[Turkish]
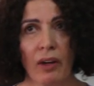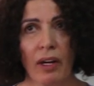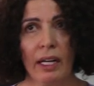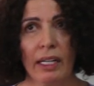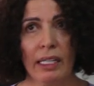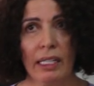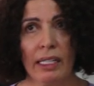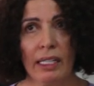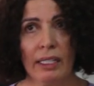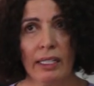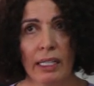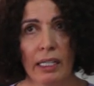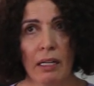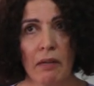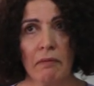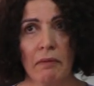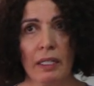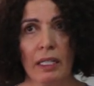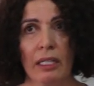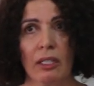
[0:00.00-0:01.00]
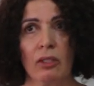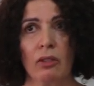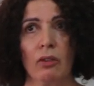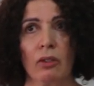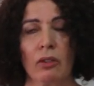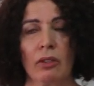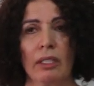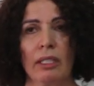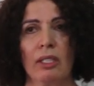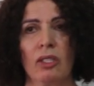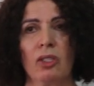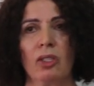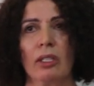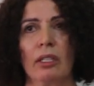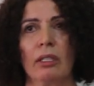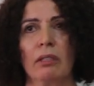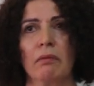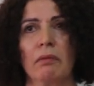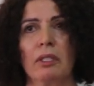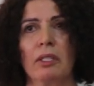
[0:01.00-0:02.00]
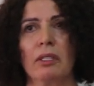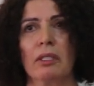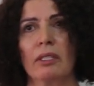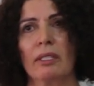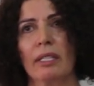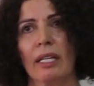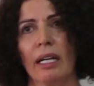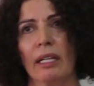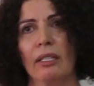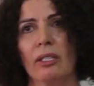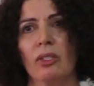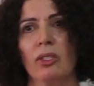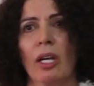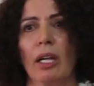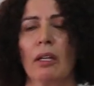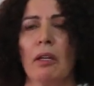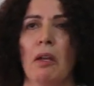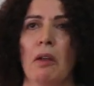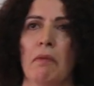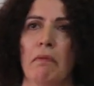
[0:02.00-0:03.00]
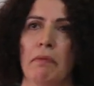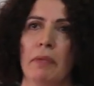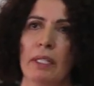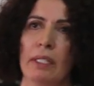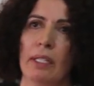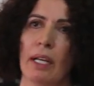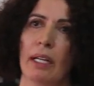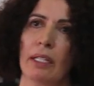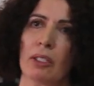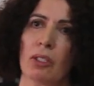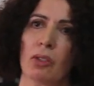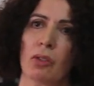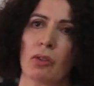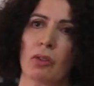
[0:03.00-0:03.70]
failleriyle birlikte ortaya çıkarılmasını sağlayacak bir yargı